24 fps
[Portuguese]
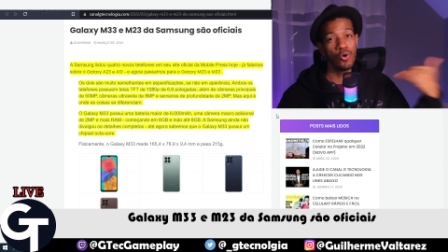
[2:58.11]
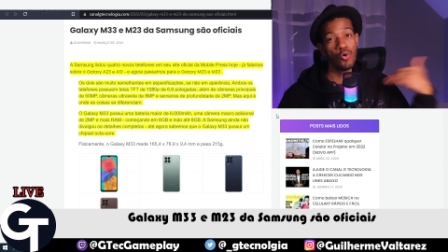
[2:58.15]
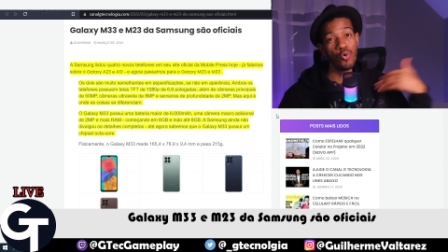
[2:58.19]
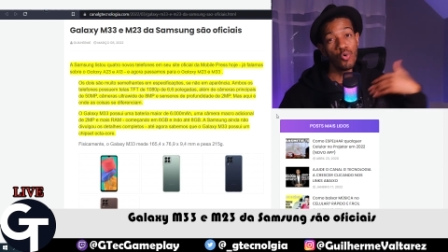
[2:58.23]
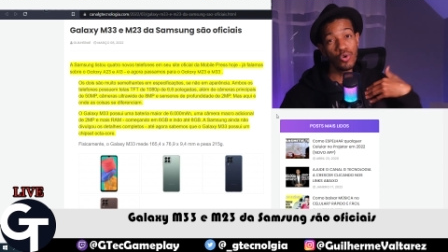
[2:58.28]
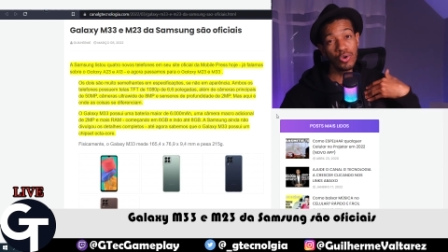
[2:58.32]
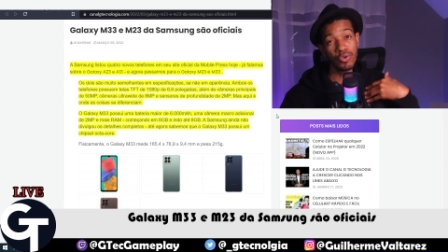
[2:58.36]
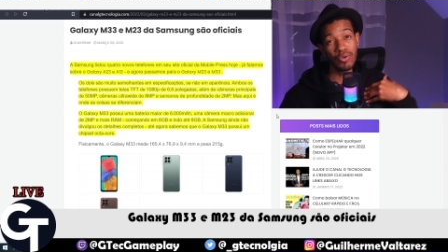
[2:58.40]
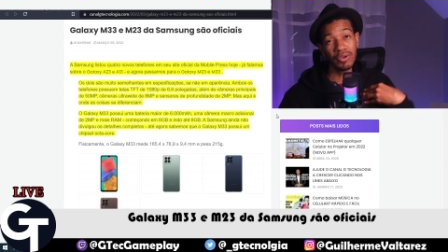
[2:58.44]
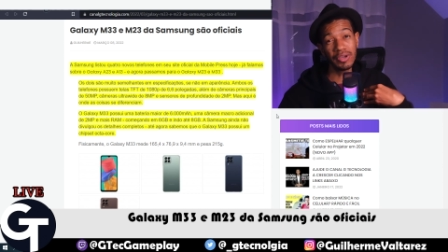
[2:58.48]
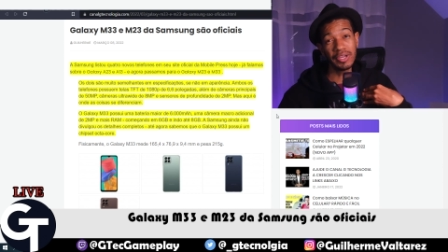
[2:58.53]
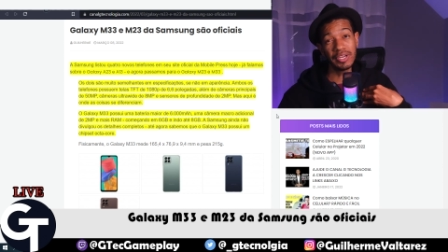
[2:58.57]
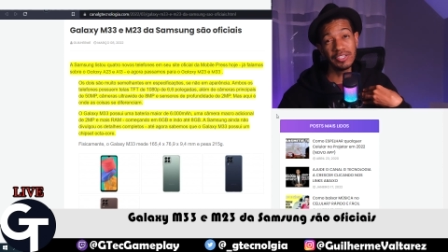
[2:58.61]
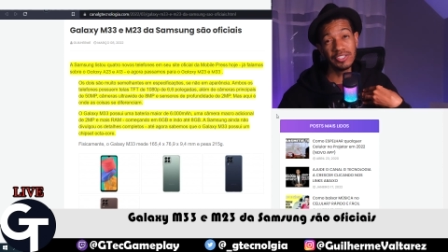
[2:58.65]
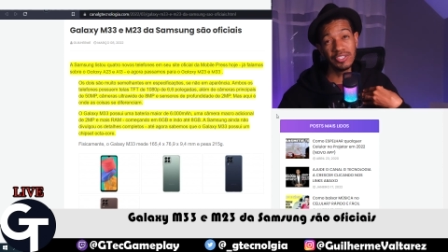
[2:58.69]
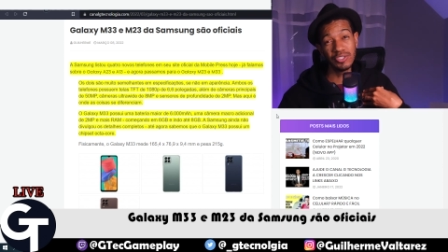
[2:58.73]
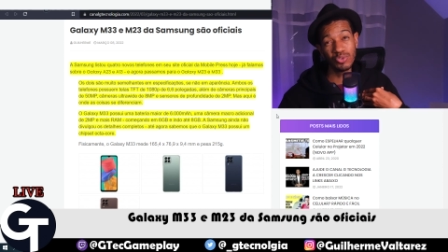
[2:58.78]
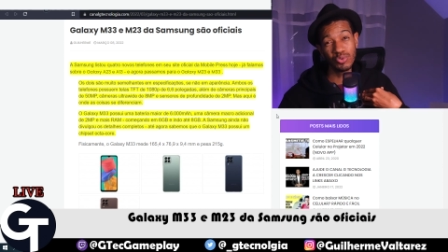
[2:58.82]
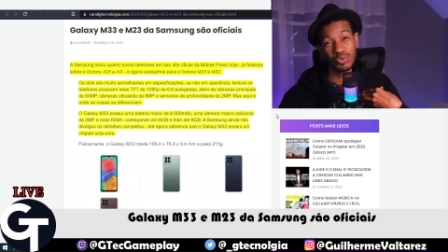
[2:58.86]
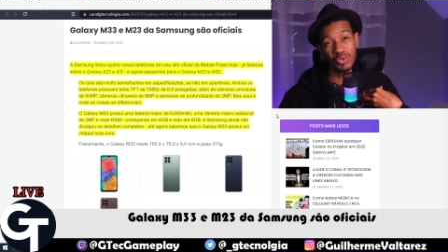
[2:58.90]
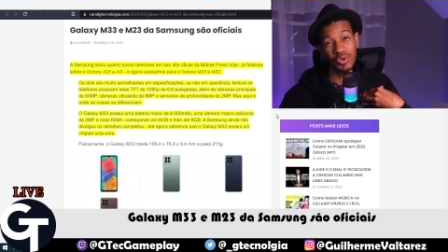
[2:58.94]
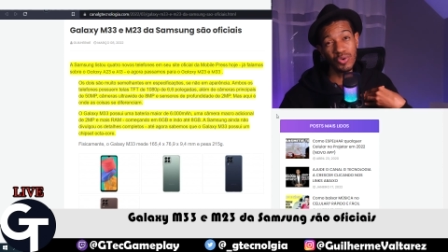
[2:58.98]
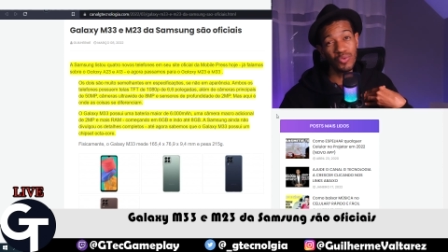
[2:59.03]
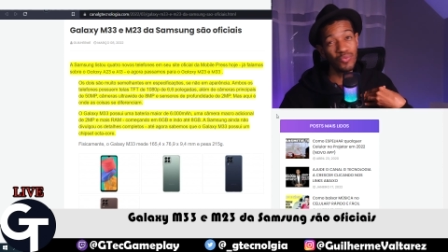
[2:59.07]
O que eu
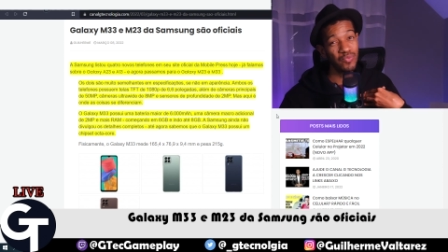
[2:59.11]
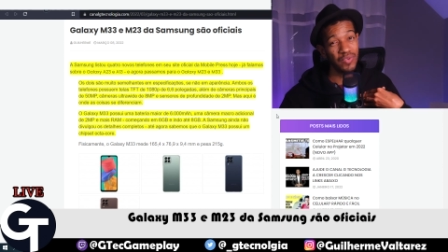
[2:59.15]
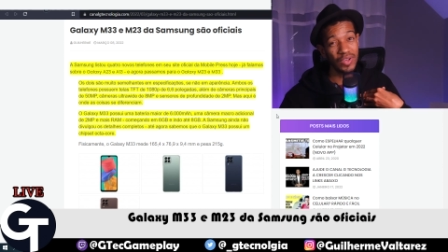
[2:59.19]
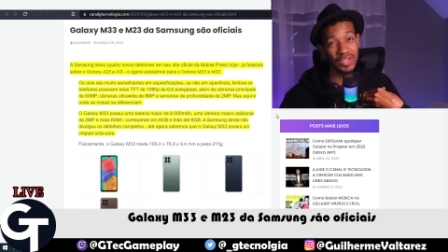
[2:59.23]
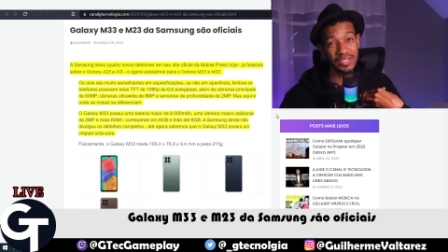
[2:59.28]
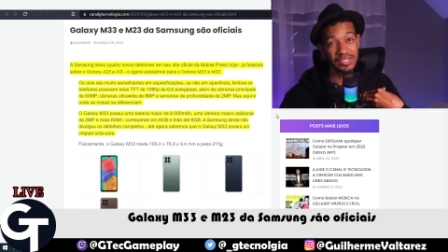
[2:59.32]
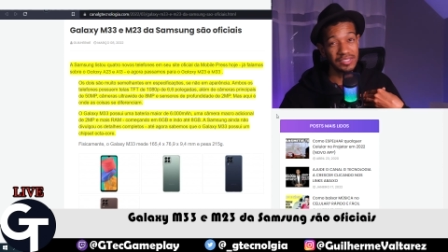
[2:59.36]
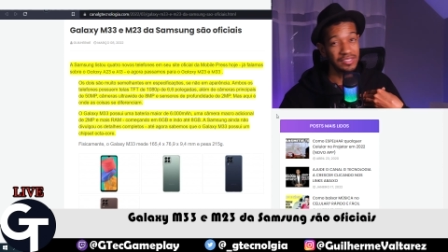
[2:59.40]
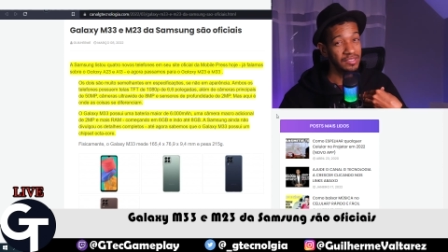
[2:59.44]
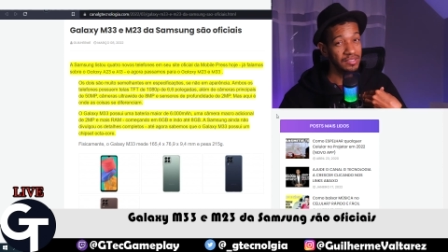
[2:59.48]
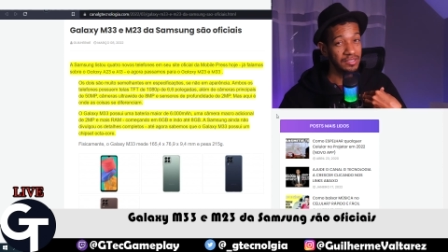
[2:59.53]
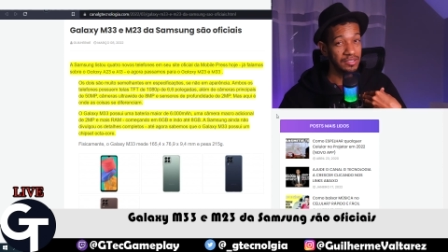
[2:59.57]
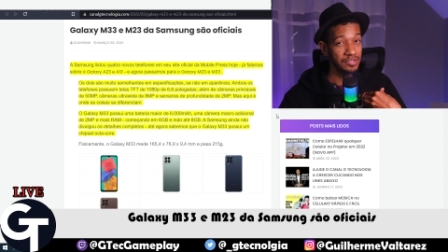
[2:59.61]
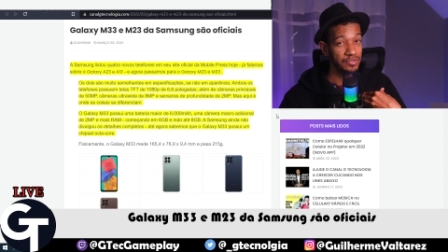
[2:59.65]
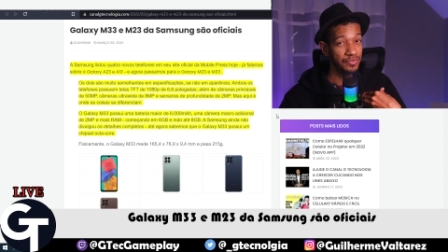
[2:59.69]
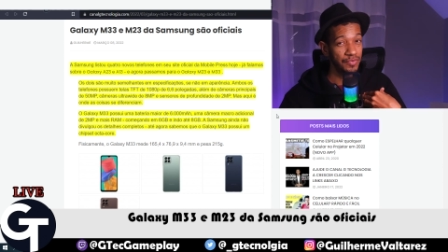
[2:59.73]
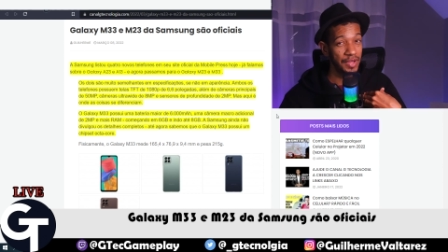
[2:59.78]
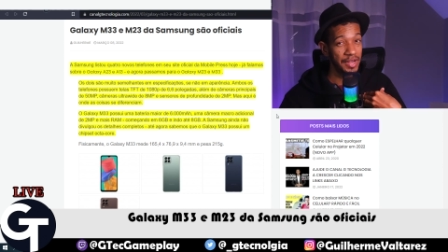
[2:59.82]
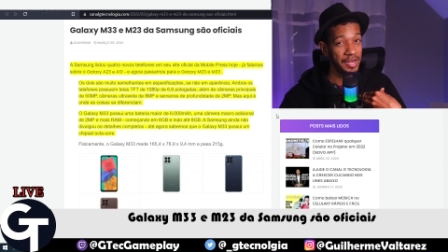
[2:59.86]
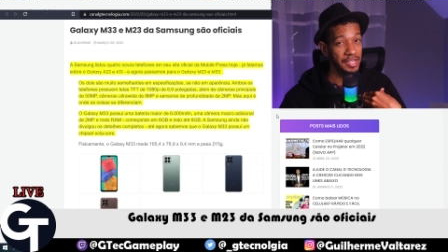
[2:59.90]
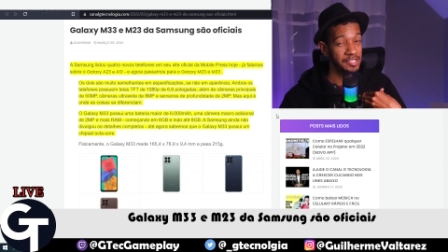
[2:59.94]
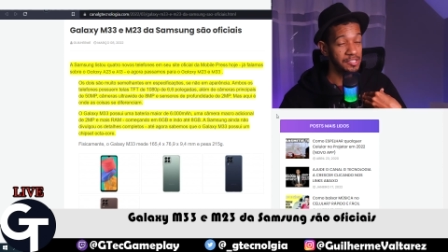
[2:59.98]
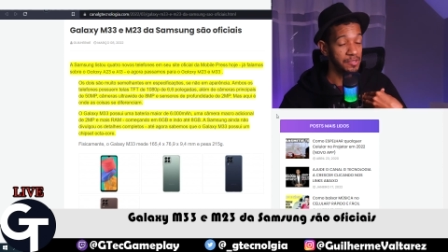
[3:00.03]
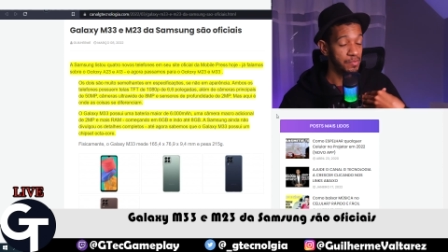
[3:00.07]
acredito que não faz tanta
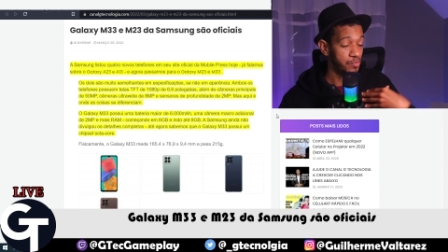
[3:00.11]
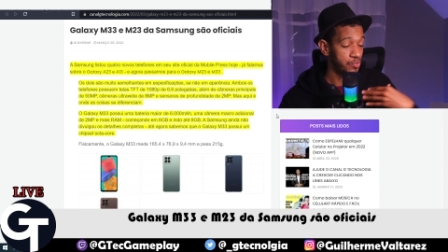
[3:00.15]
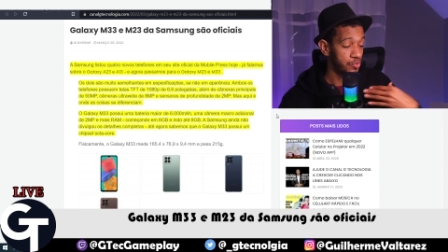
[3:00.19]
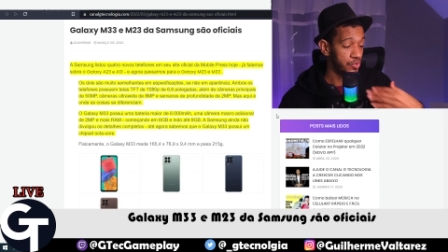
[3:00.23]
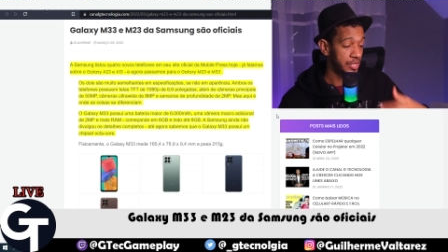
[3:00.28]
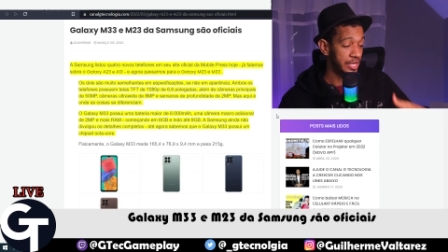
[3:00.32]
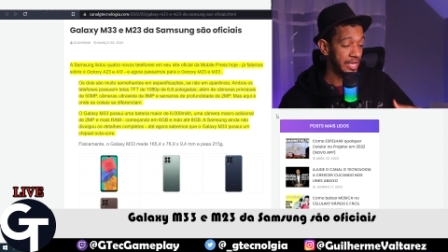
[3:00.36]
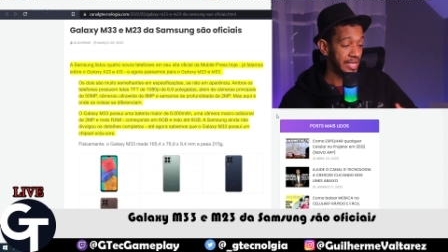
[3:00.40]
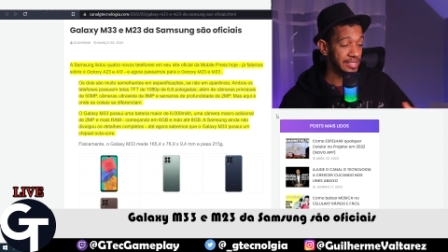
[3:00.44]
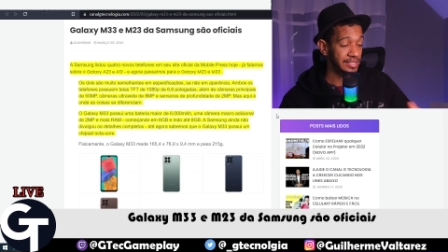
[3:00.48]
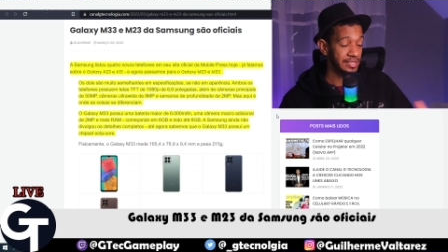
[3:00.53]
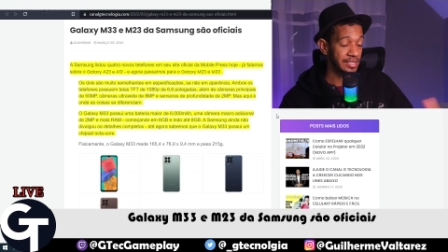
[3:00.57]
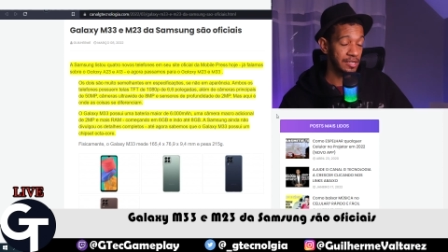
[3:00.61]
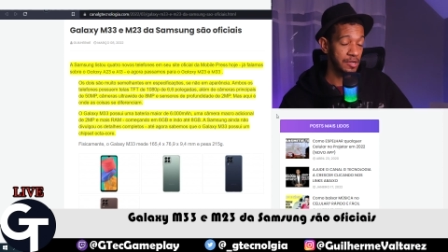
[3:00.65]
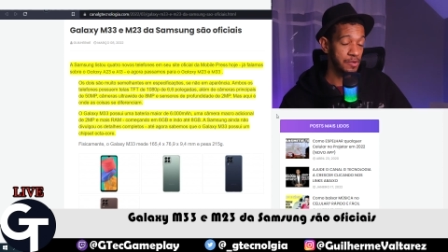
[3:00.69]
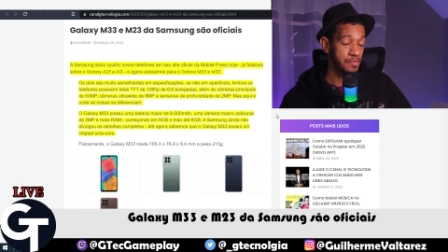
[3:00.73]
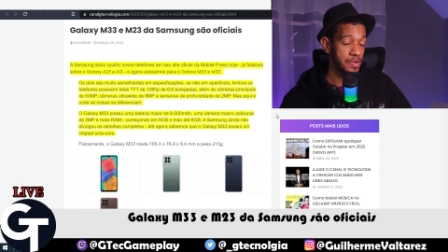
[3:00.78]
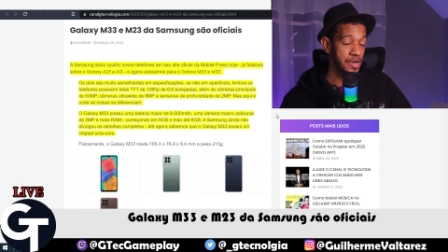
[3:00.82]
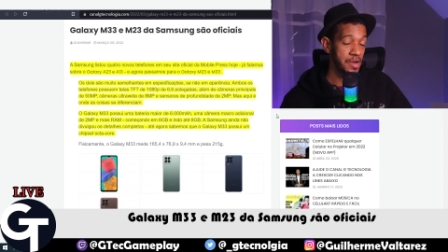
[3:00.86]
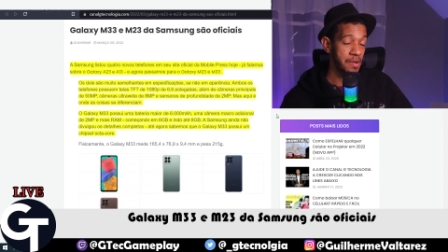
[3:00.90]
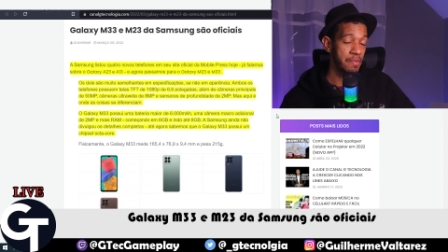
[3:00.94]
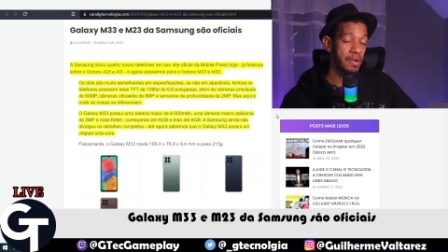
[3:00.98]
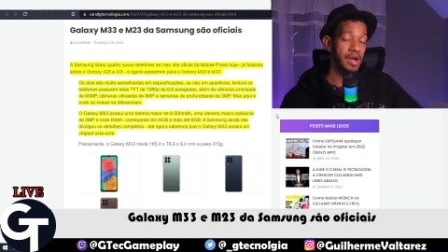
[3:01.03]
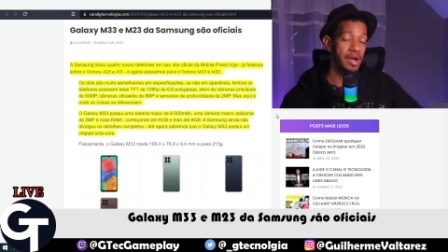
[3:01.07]
diferença, porque essa
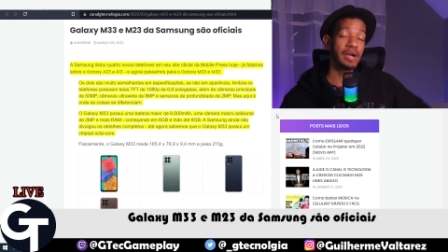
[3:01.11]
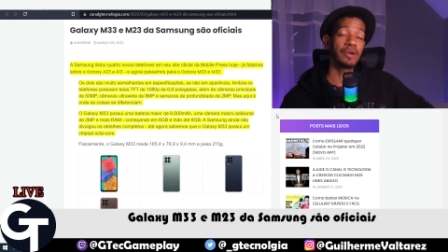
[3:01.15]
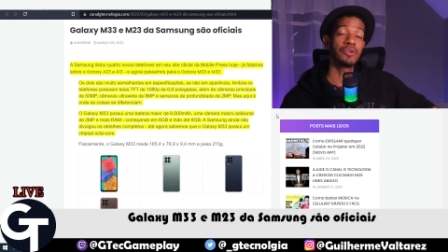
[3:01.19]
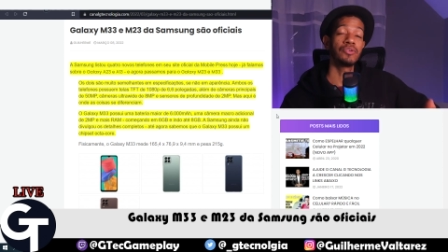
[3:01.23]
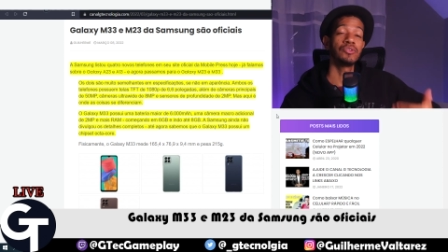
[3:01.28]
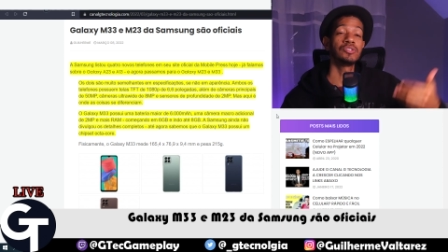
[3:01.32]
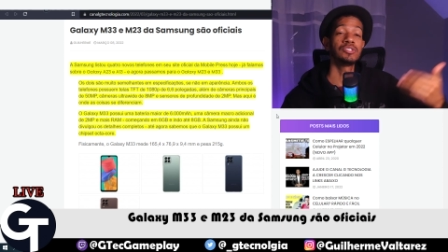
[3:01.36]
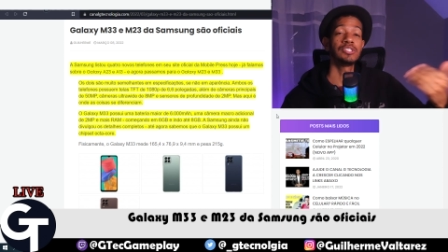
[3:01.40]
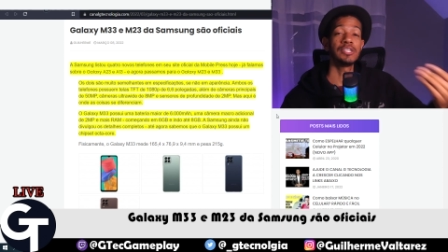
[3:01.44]
câmera macro eu